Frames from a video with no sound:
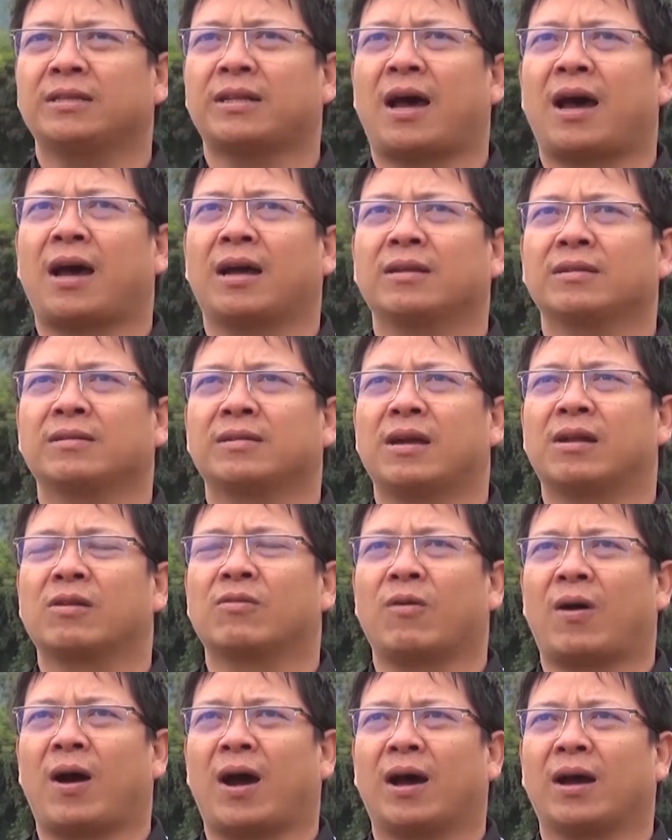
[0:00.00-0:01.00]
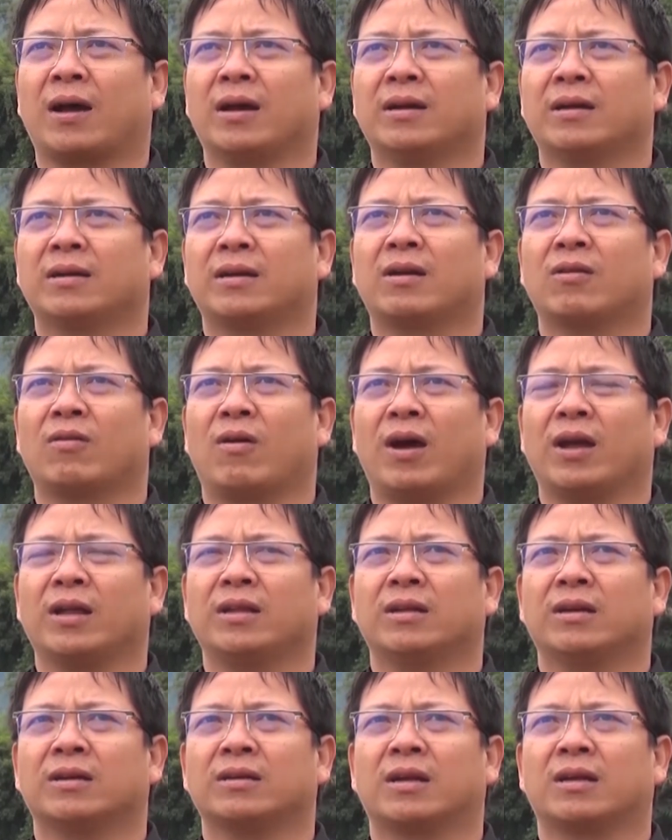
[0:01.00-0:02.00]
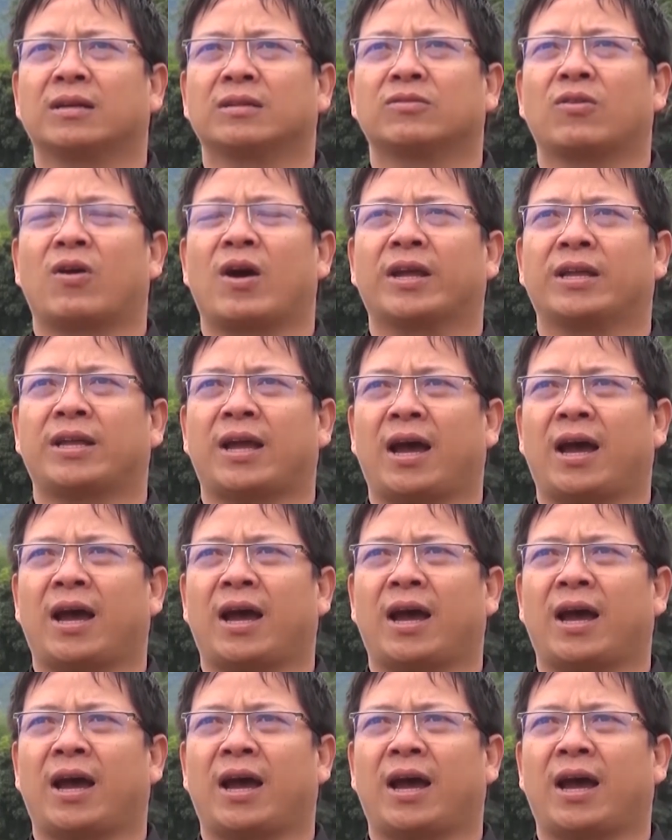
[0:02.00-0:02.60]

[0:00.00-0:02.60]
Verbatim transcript: ha cây ăn quả các loại như là xoài,